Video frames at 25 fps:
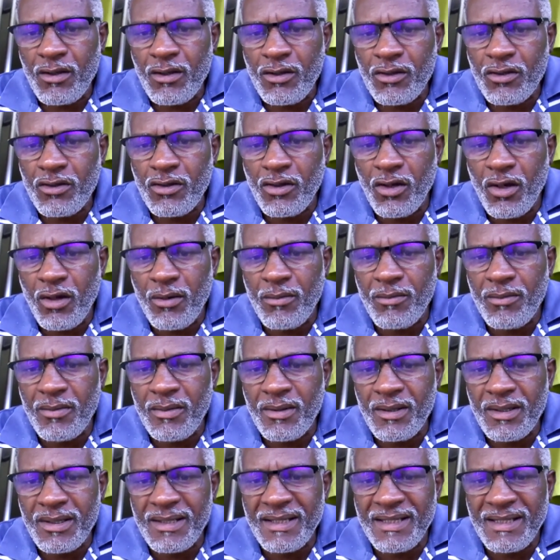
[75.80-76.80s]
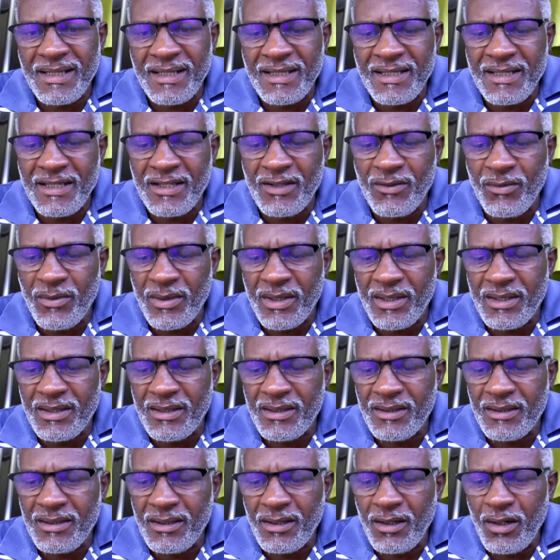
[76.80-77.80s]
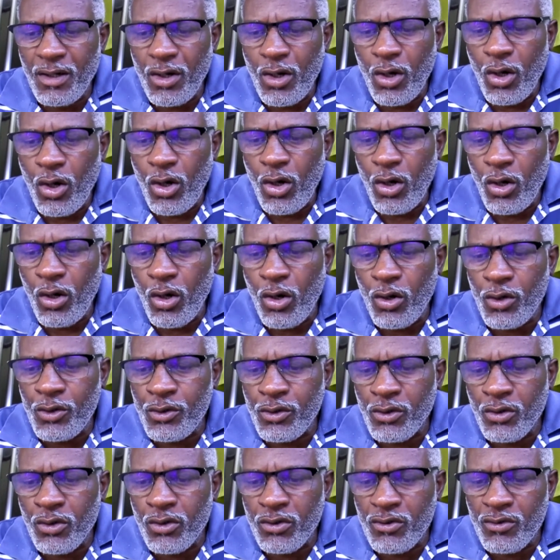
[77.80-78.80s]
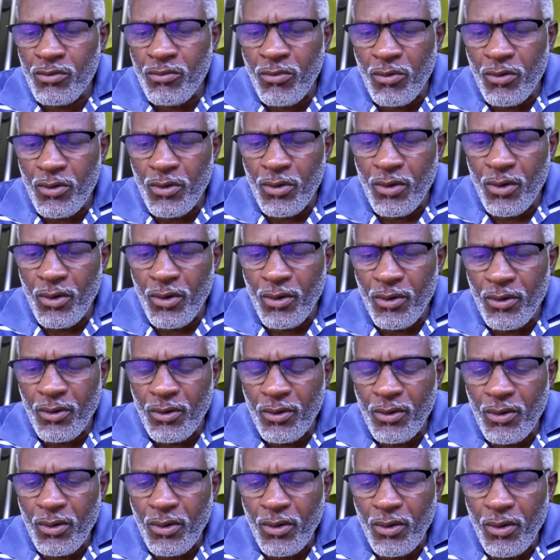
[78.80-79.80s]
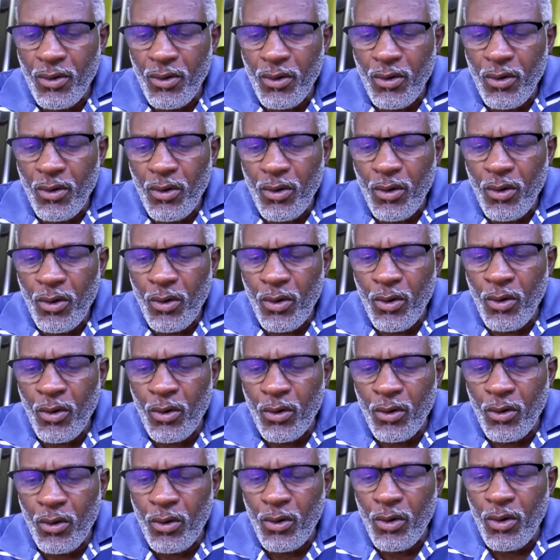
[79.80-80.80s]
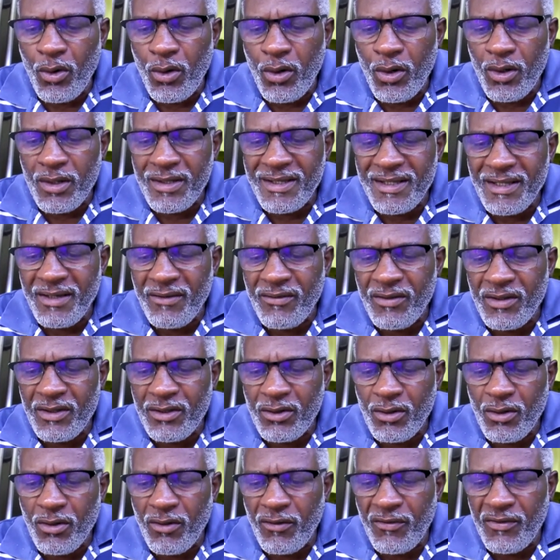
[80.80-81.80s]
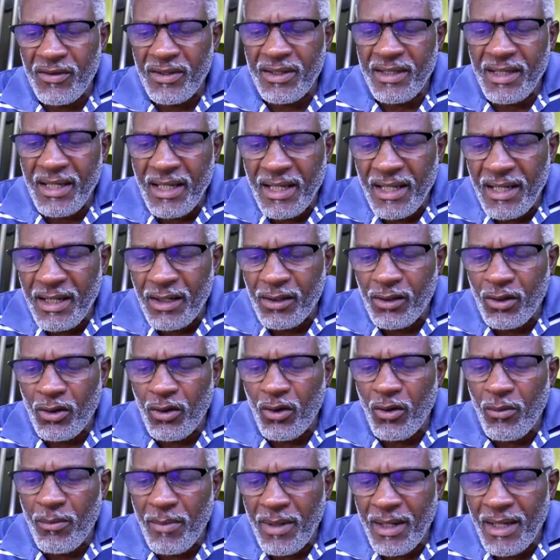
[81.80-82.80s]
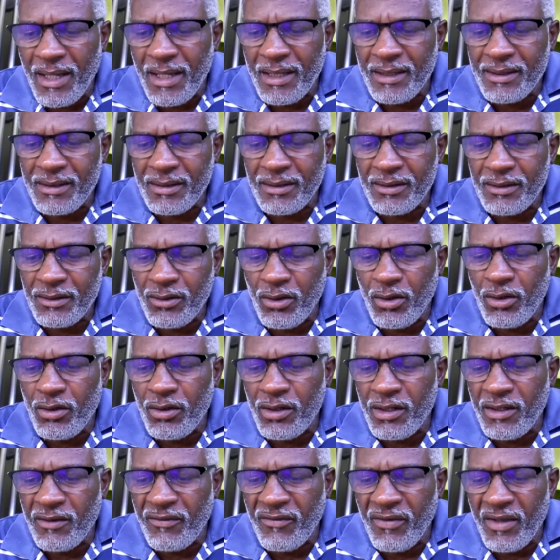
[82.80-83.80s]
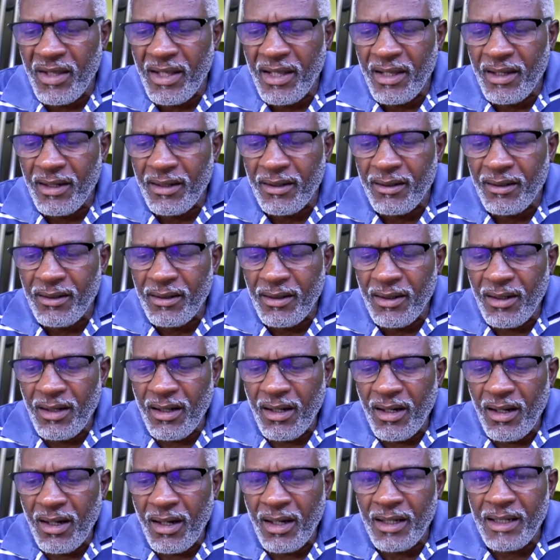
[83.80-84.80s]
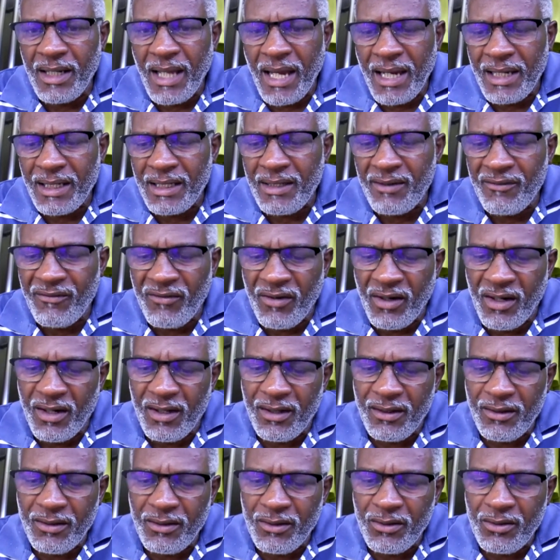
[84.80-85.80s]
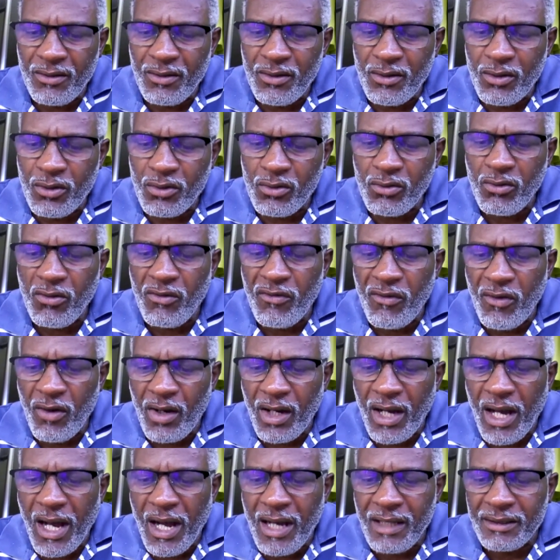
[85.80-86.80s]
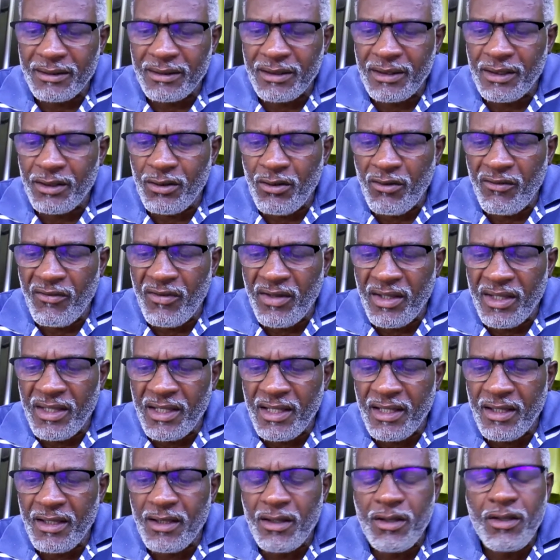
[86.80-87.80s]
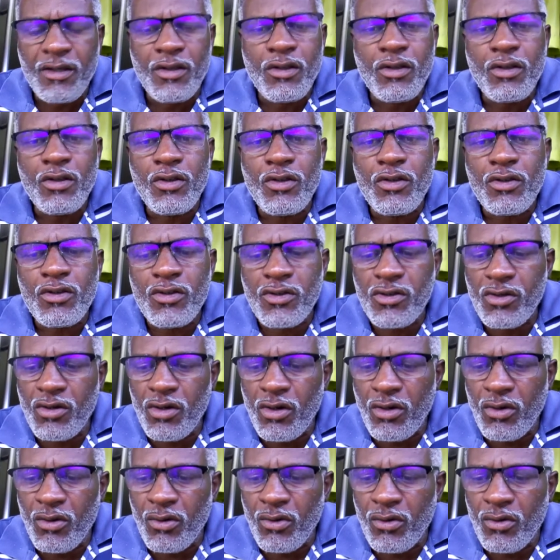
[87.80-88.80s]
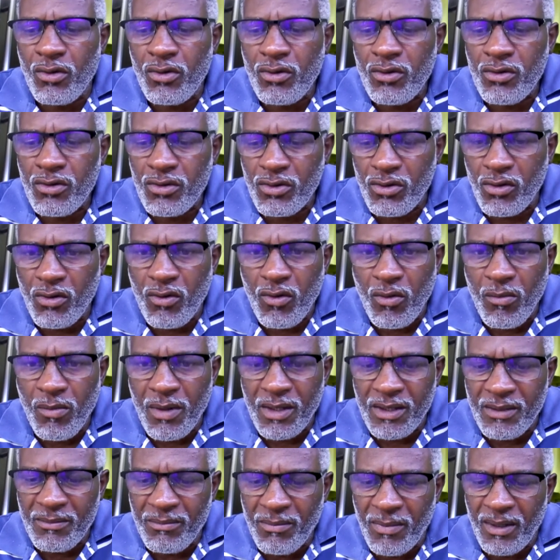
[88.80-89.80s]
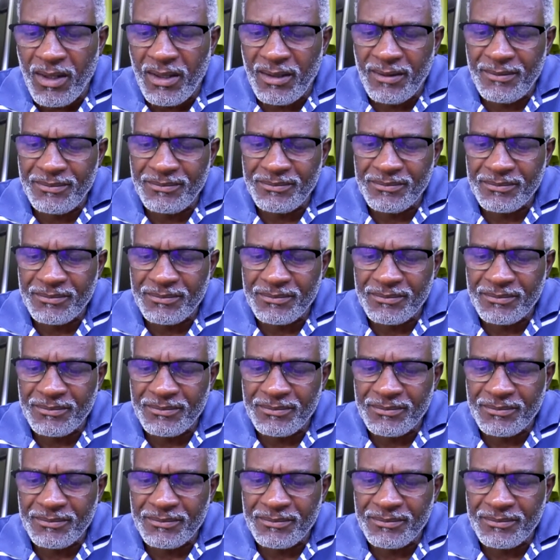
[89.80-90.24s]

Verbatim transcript: Somme 118. Le don du bonheur. Heureux le serviteur fidèle que le maître de l'univers, en arrivant, trouvera en train de veiller selon son commandement.